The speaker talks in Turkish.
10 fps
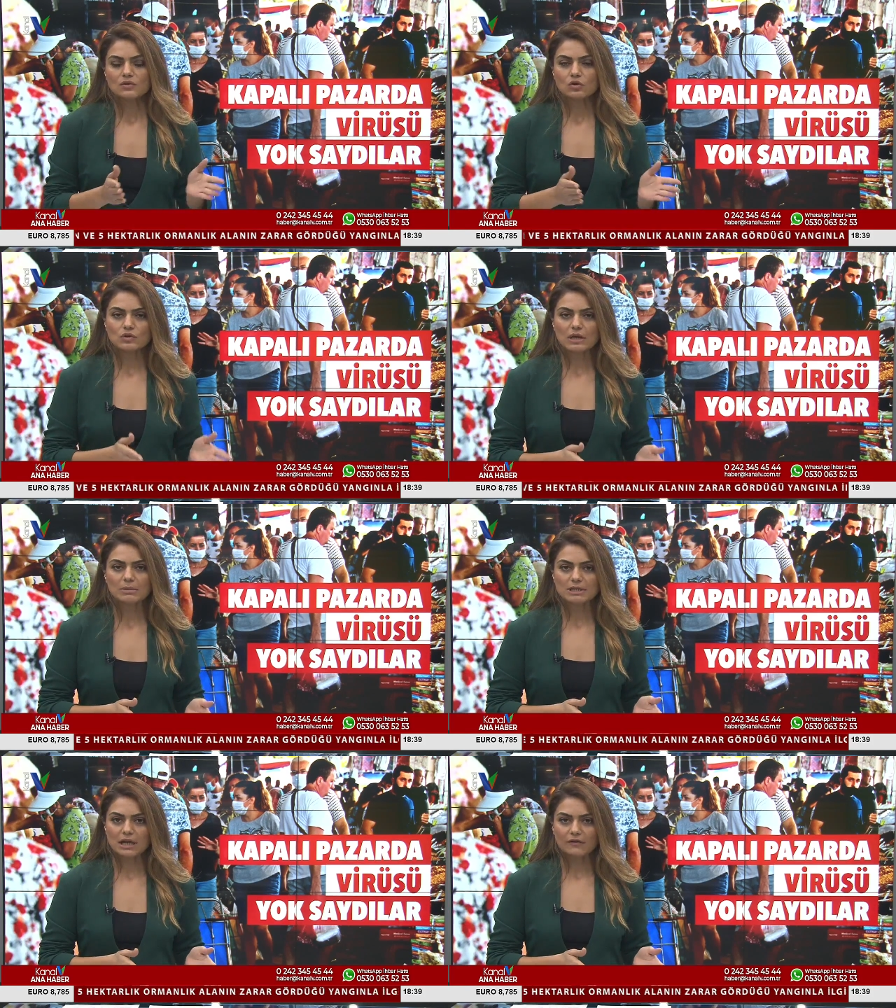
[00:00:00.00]
Sosyal
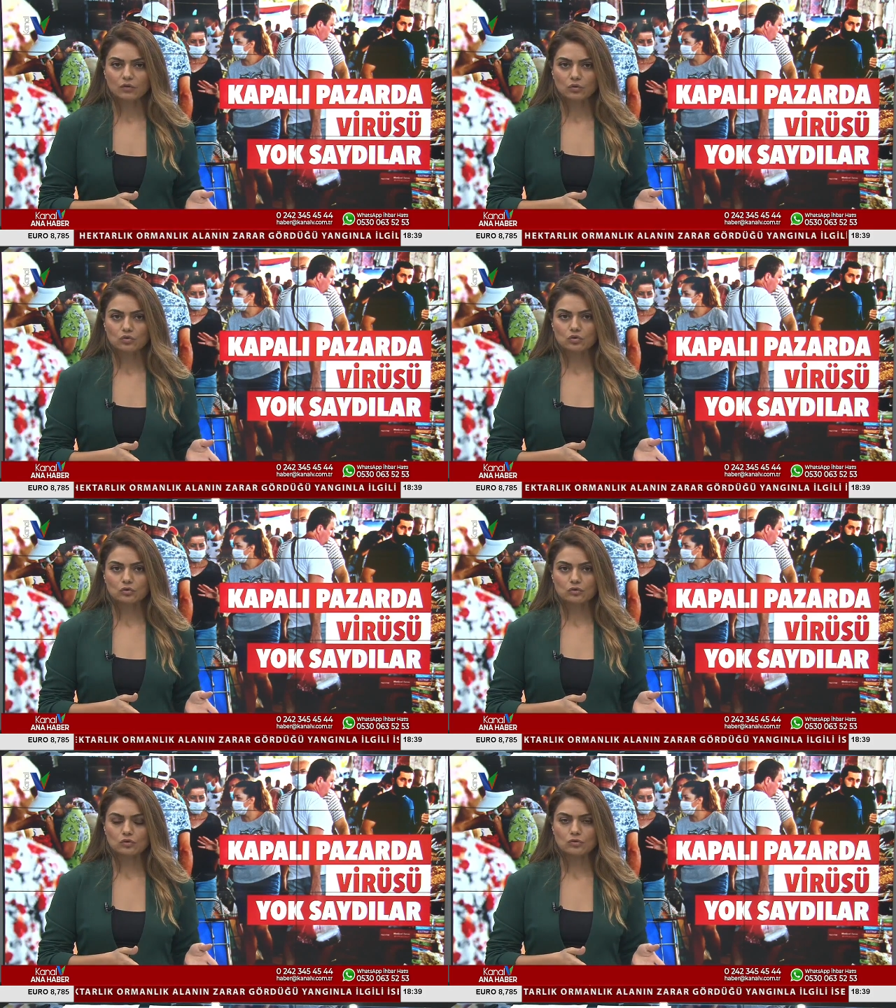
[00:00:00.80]
mesafe
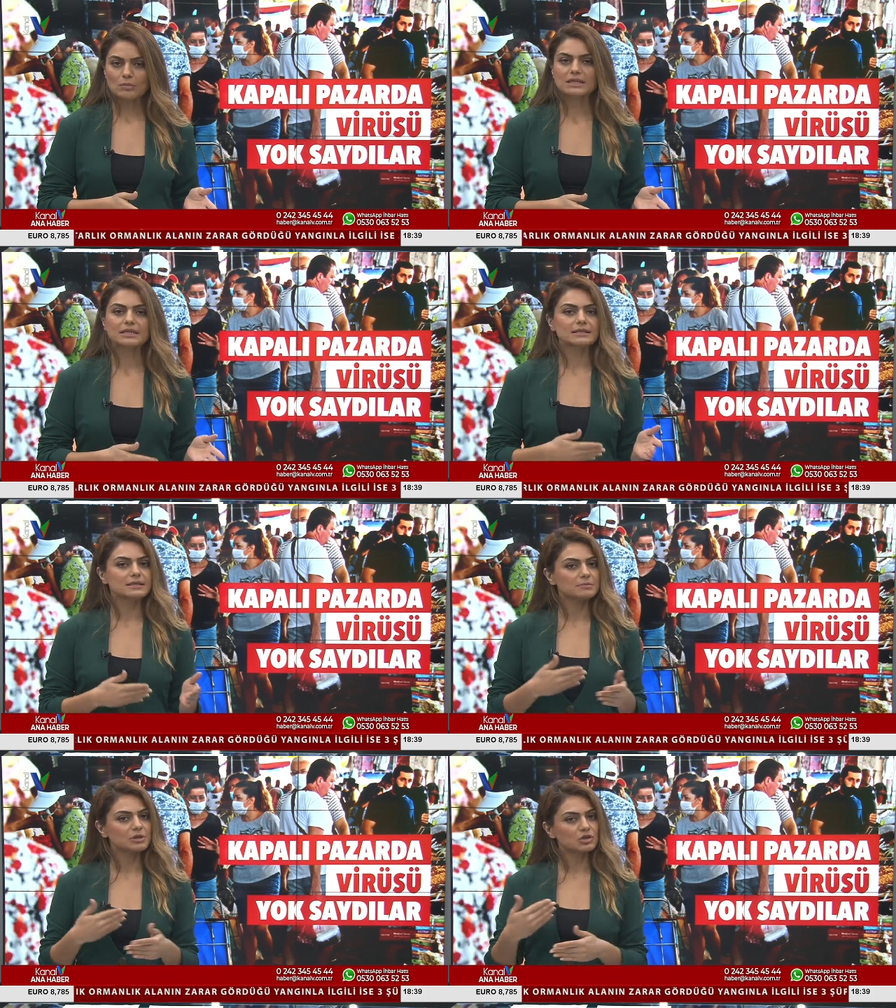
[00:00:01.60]
unutuldu,
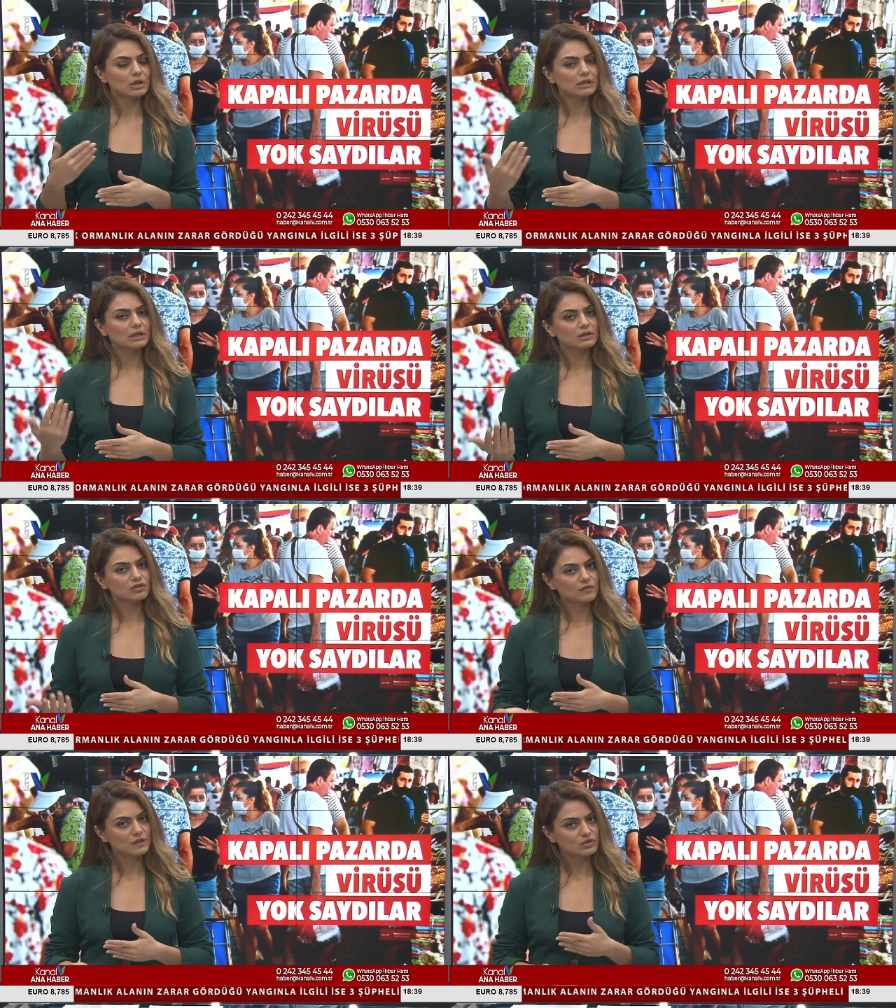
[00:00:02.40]
maskesiz bir şekilde
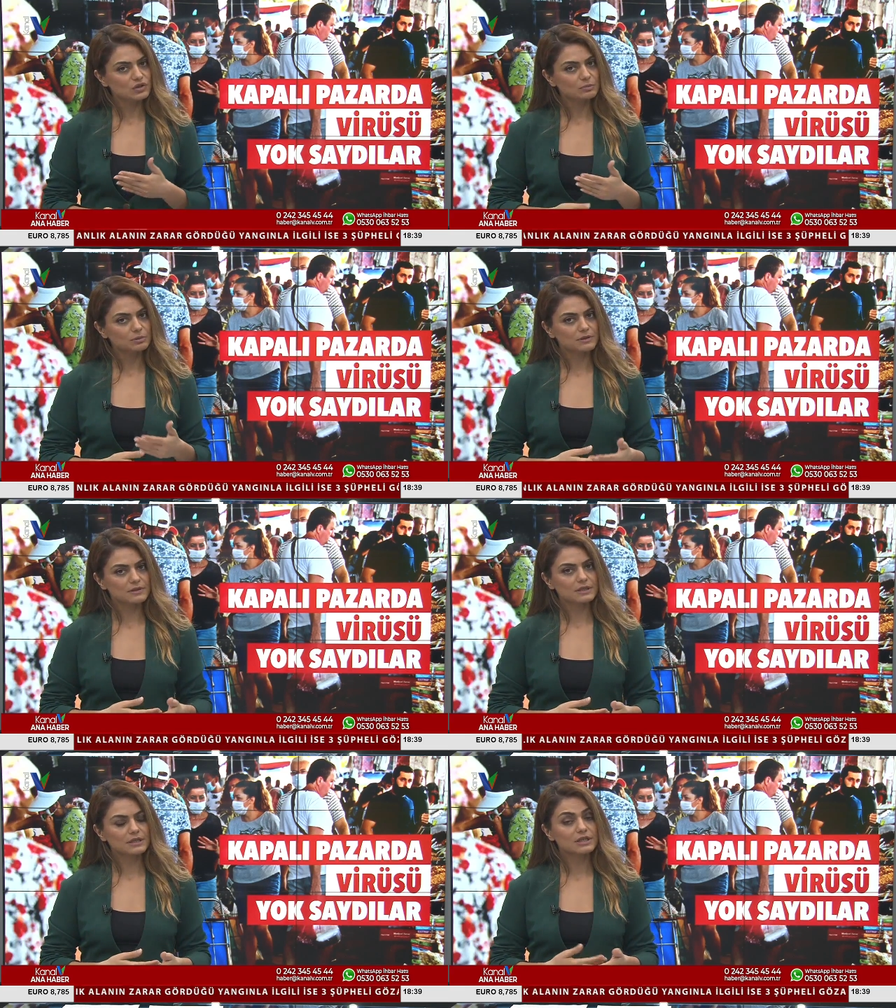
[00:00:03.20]
alışveriş
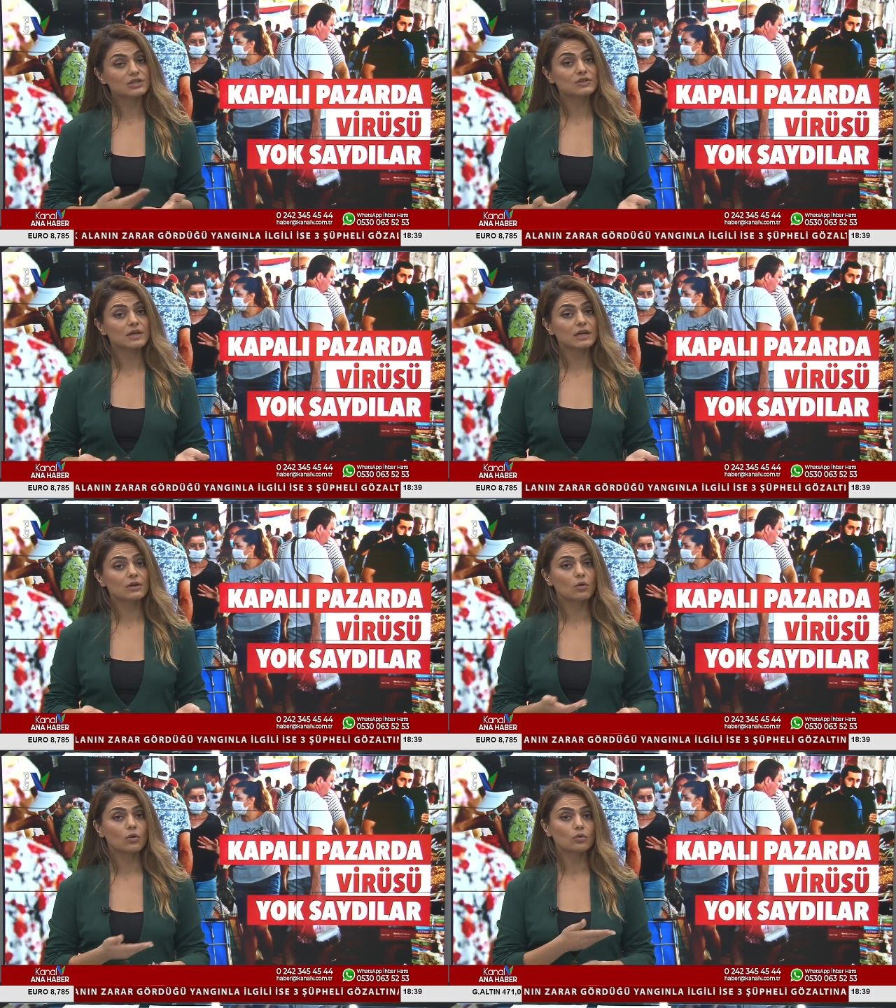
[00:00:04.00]
yapıldı. İşte
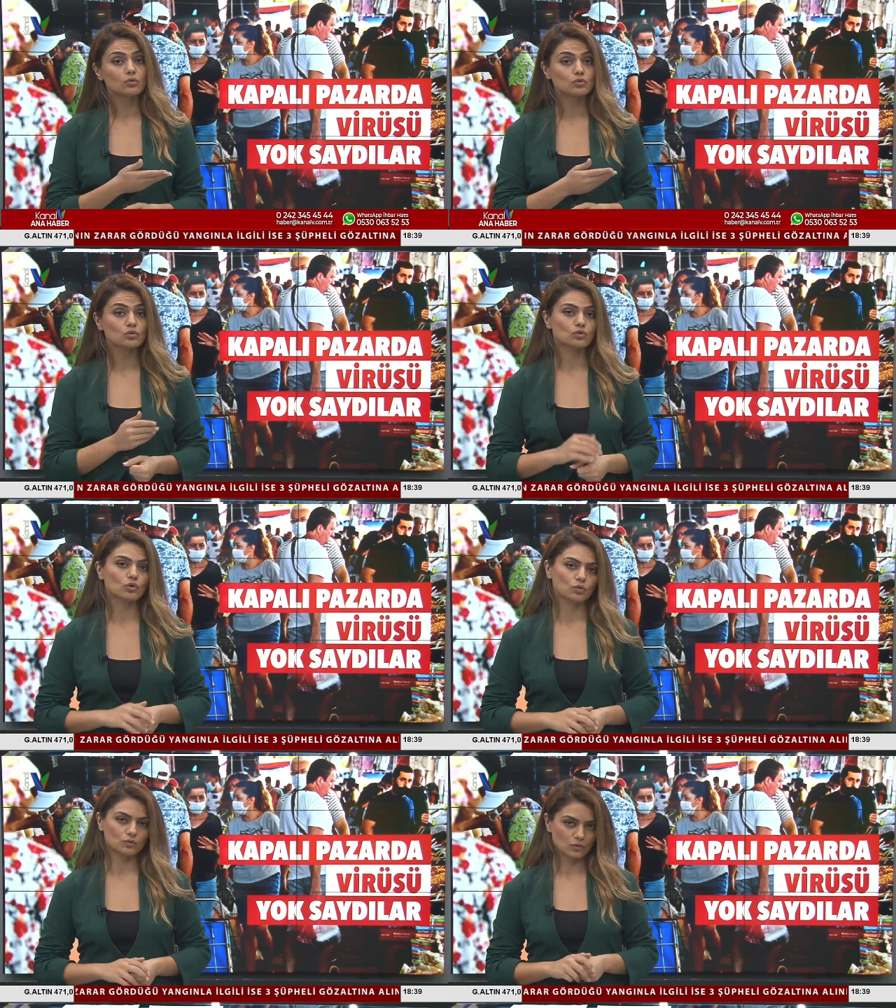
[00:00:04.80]
o üzücü
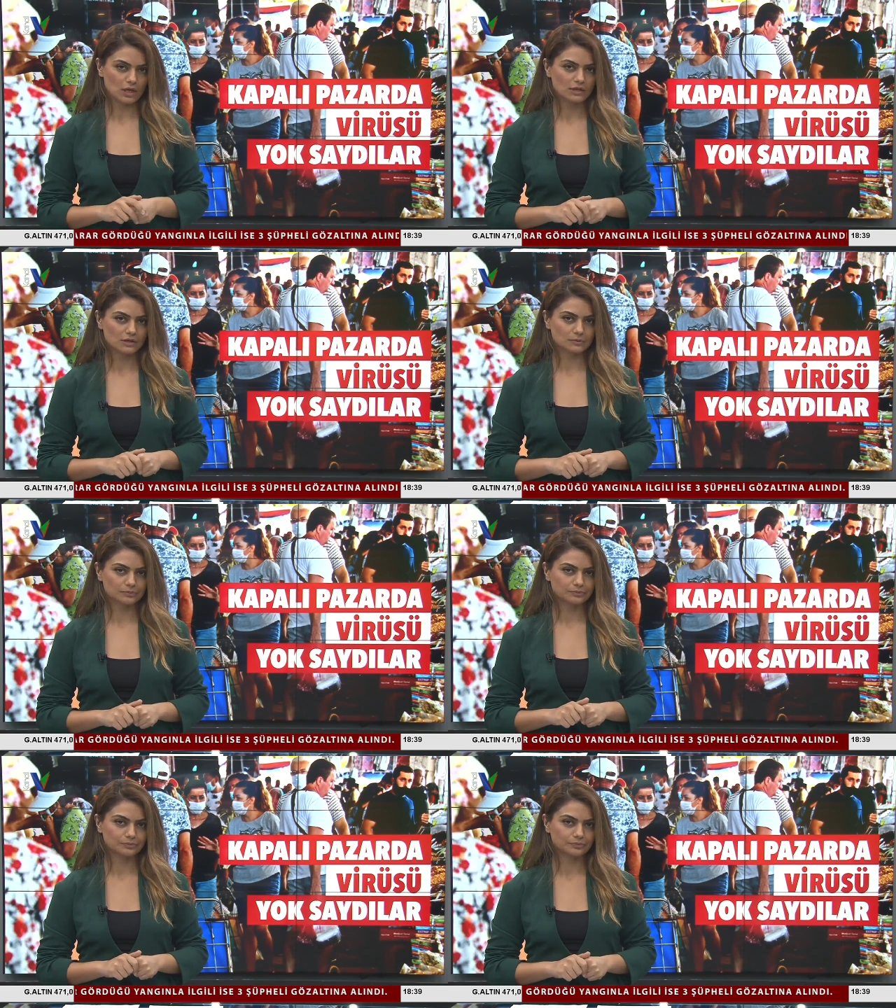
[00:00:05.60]
görüntüler.